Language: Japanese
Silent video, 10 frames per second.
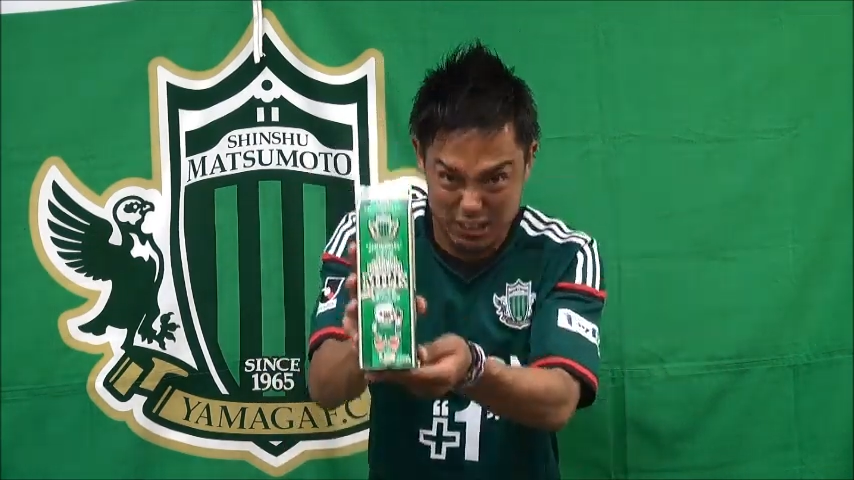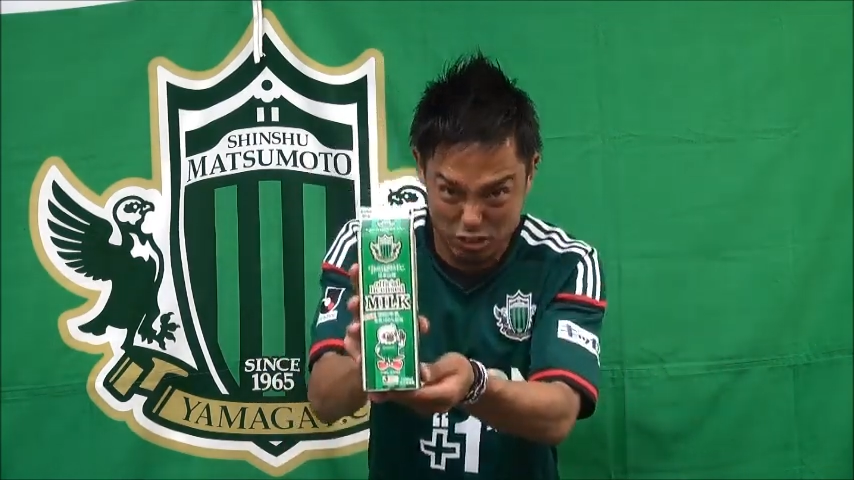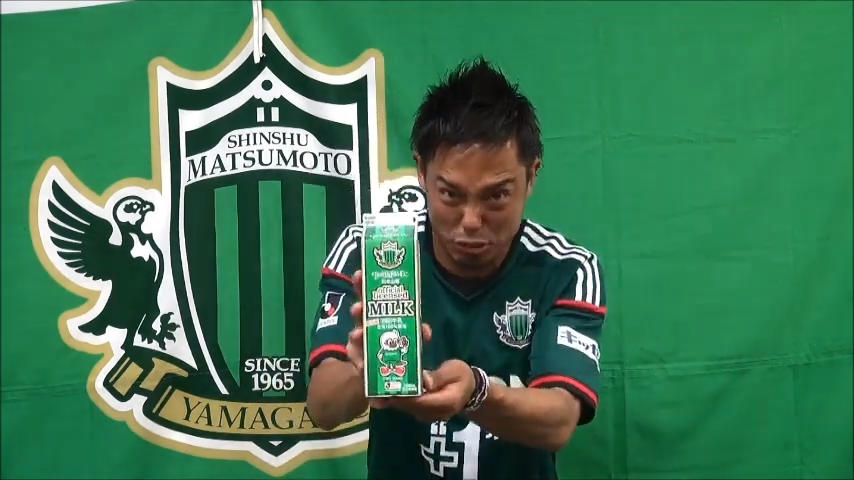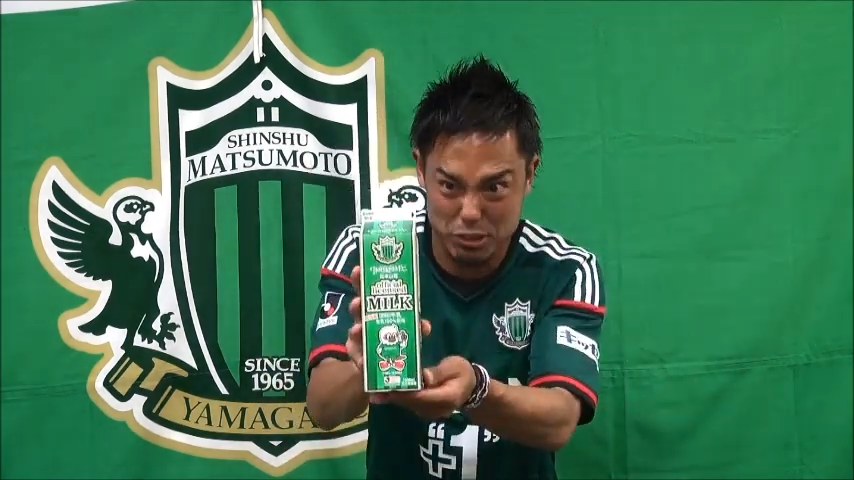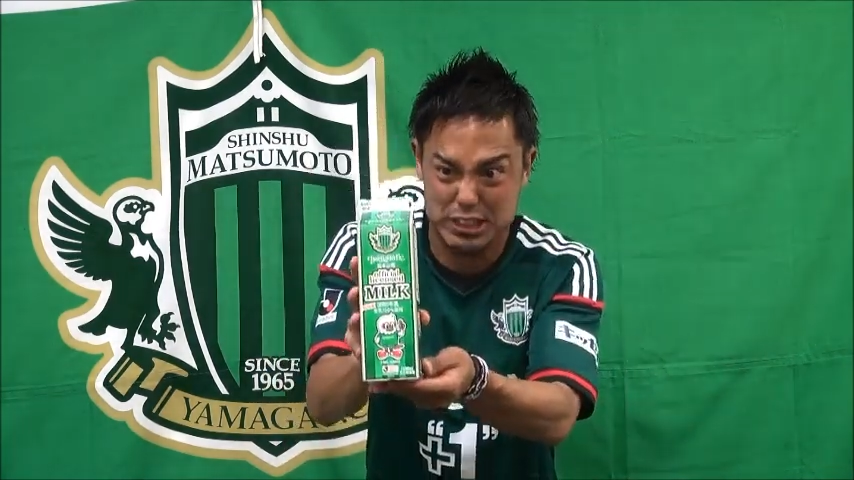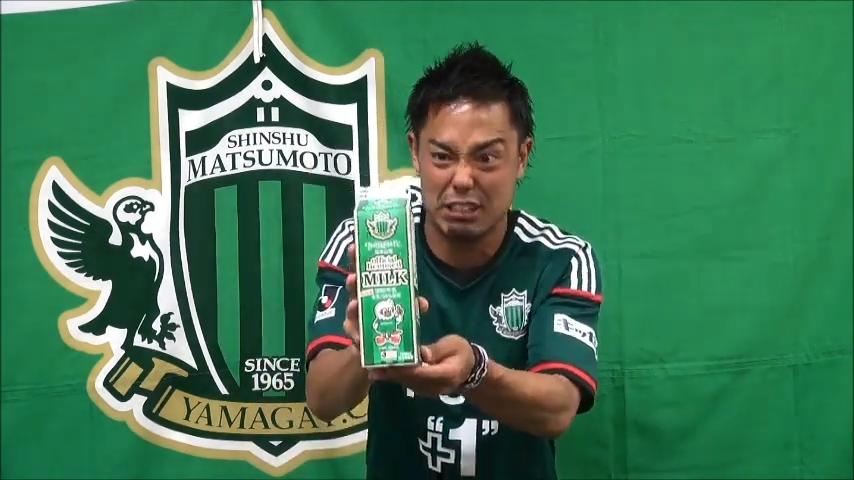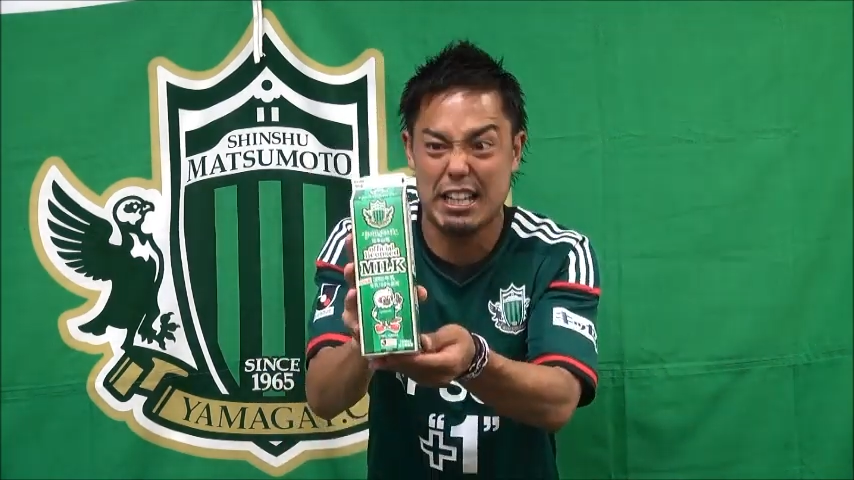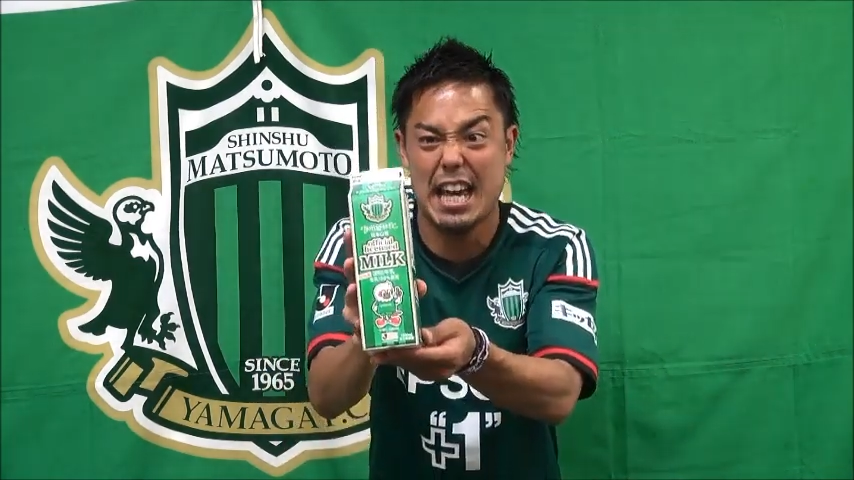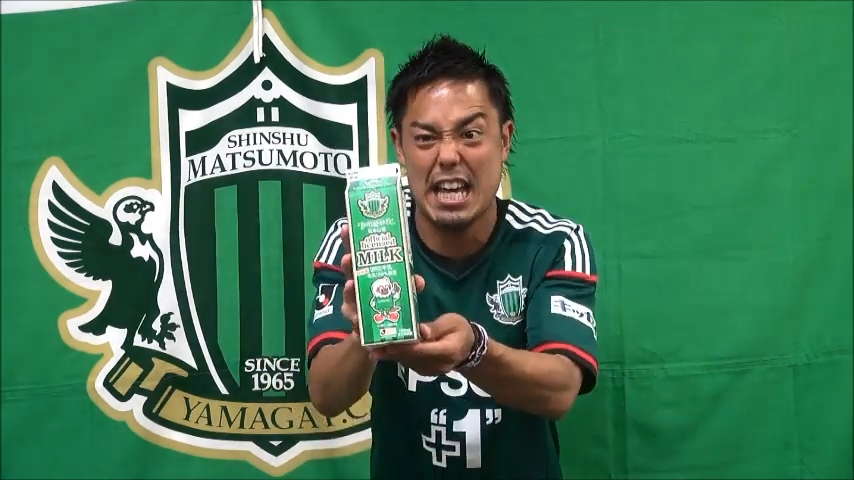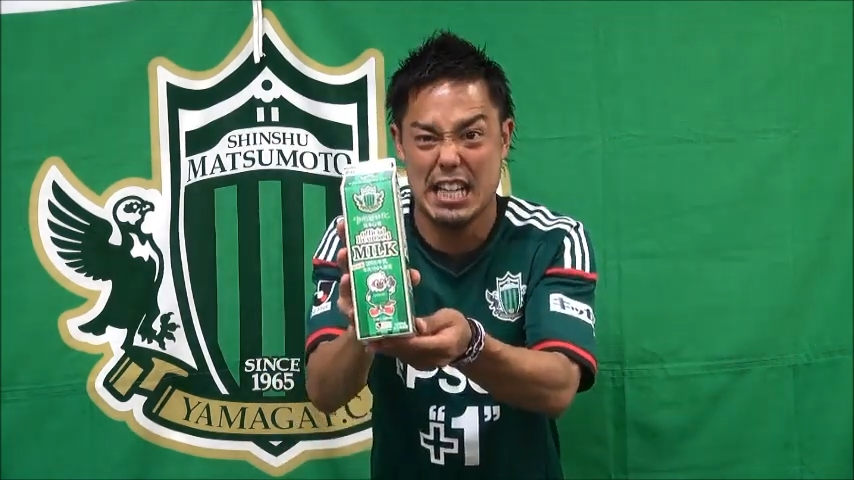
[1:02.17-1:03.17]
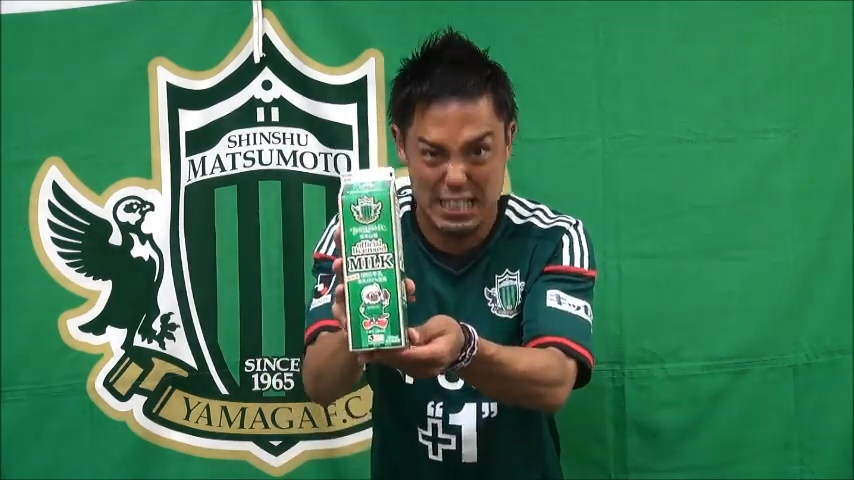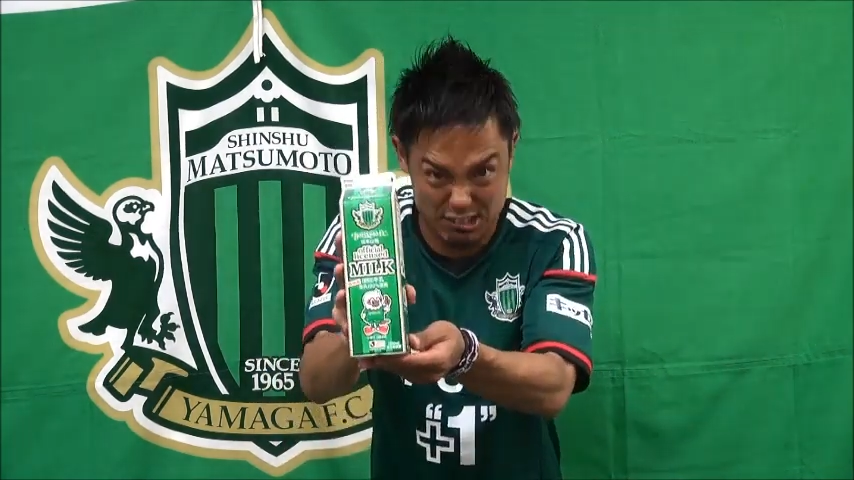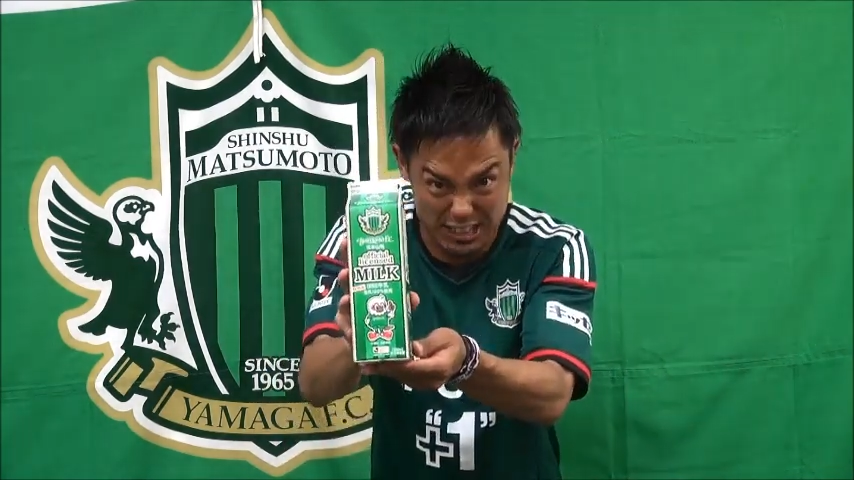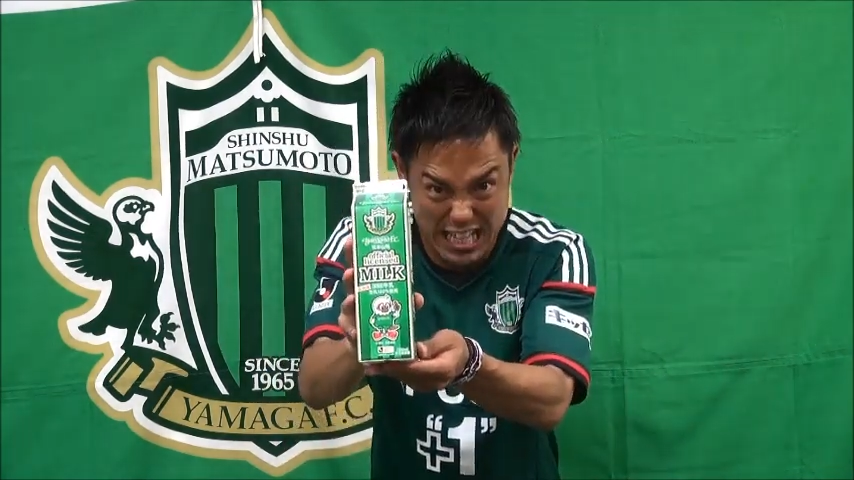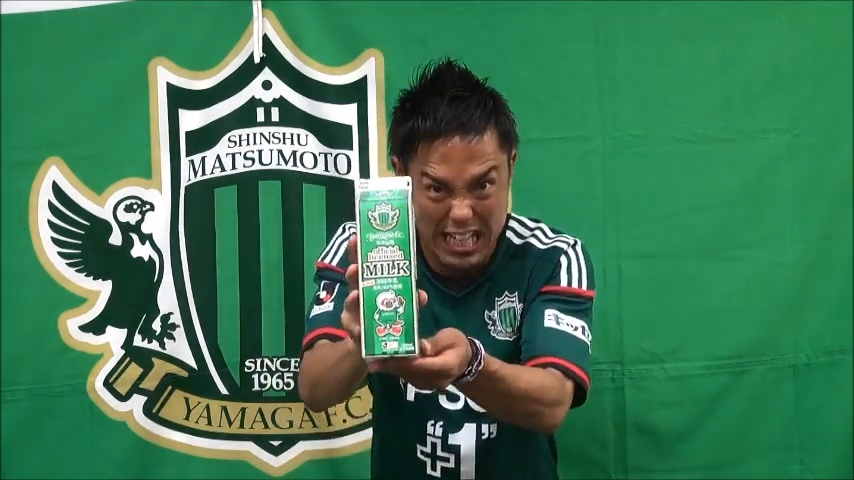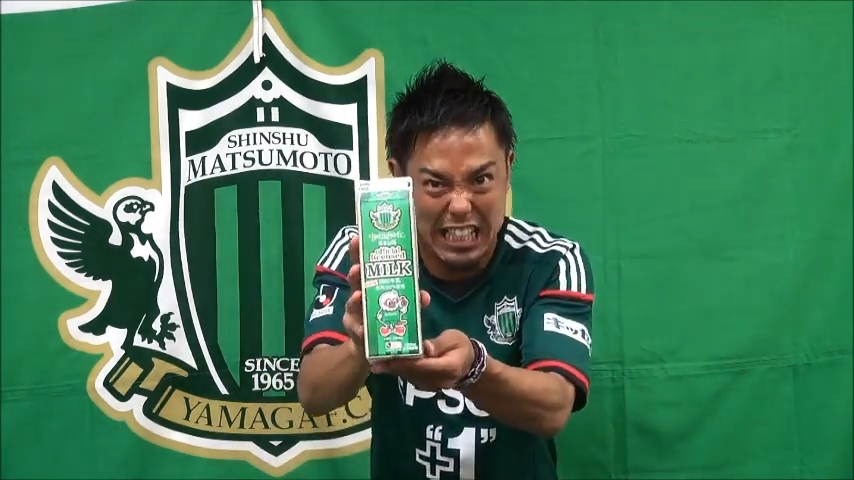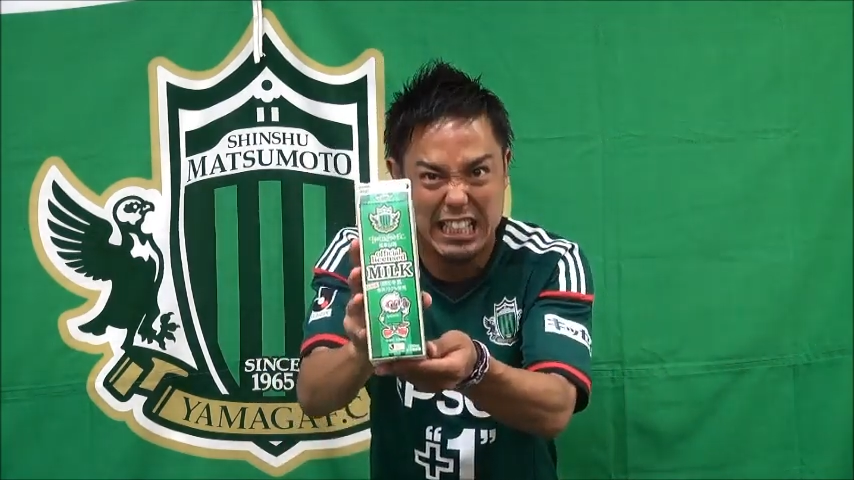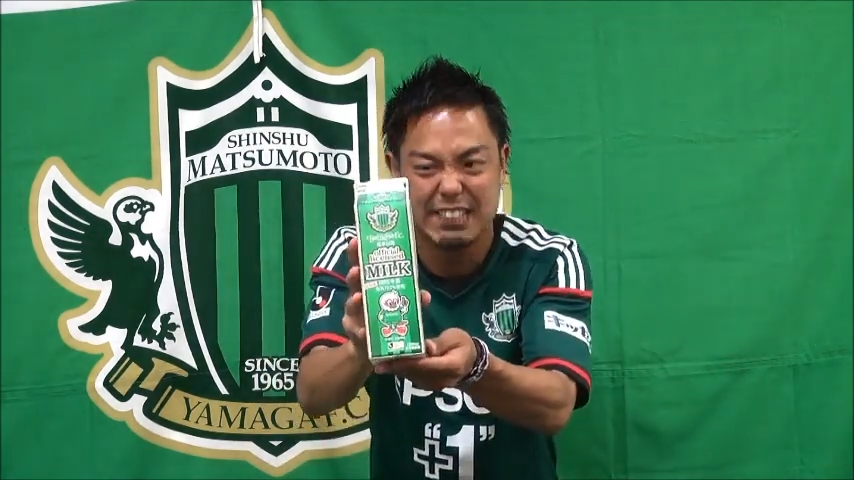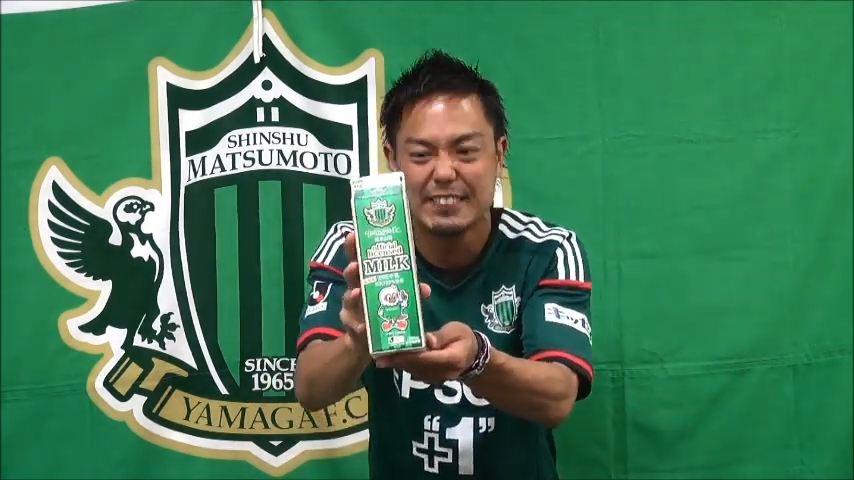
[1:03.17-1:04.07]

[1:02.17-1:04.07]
ちょっと重いですけどねこちら